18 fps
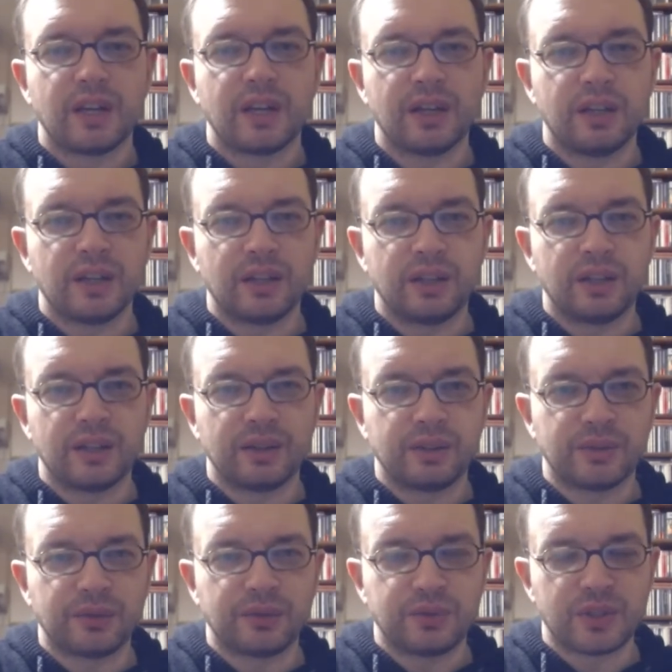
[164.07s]
E,
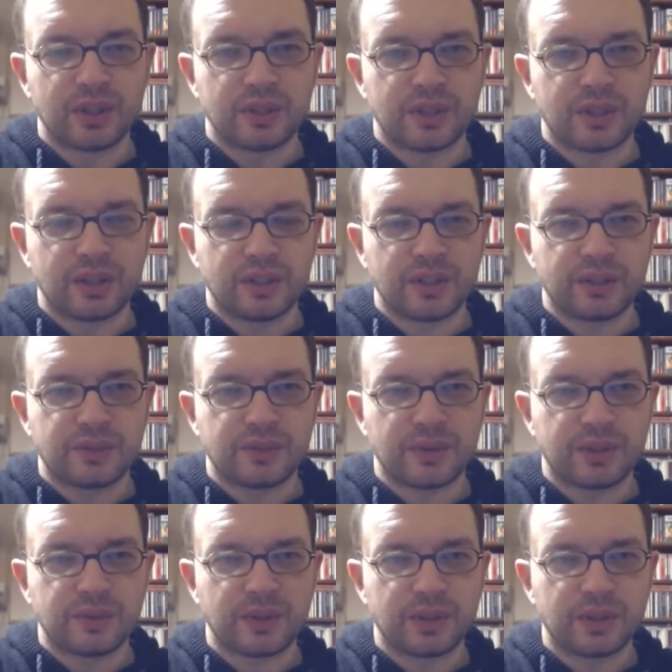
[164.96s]
wzięta
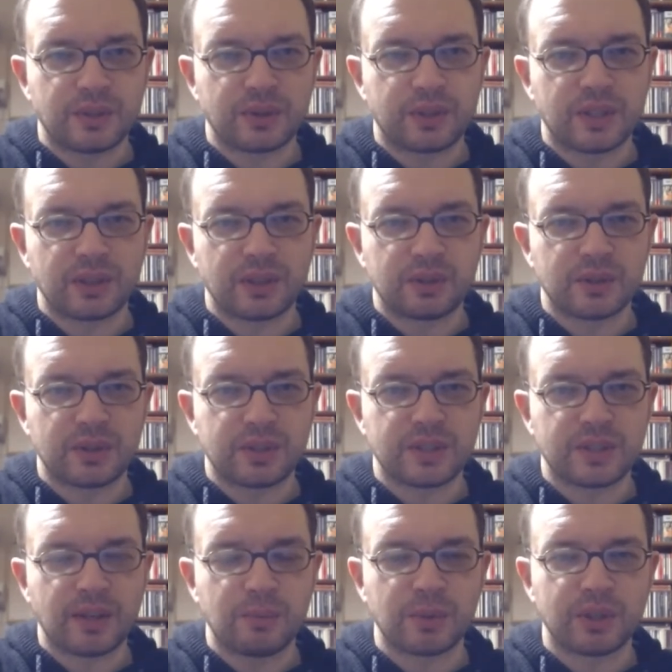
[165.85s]
nazwa z francuskiego, to
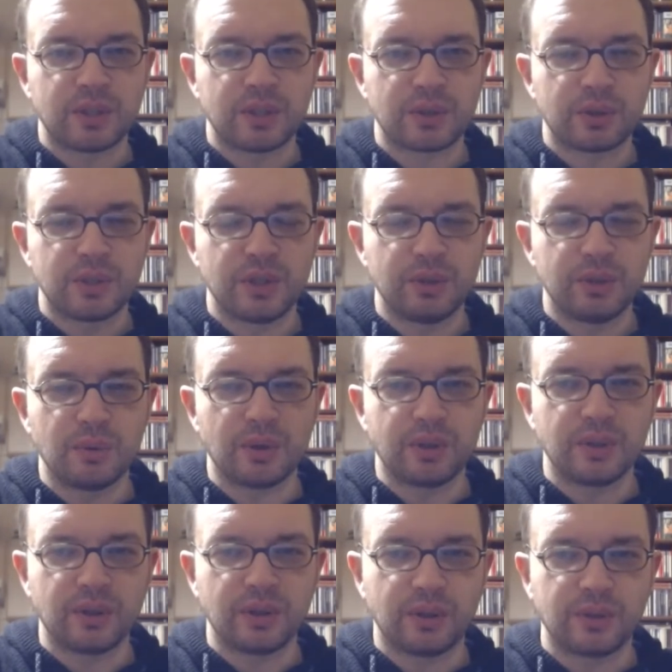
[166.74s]
się samo
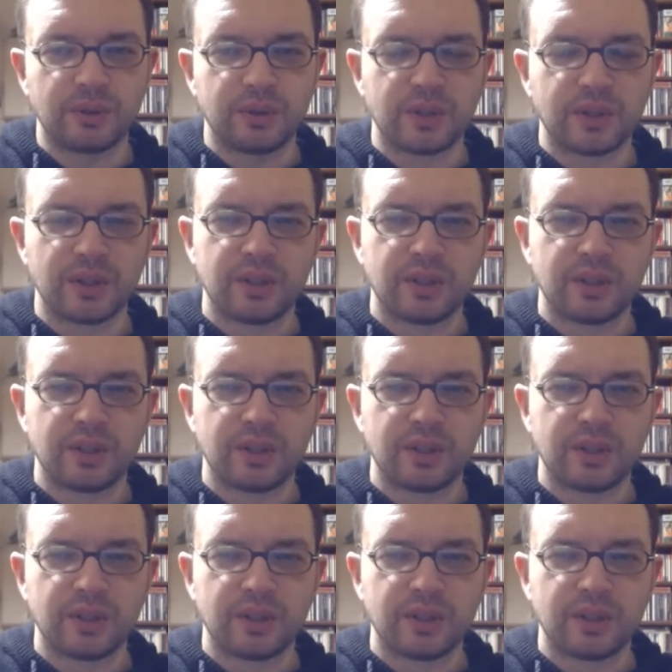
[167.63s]
narzuciło i on,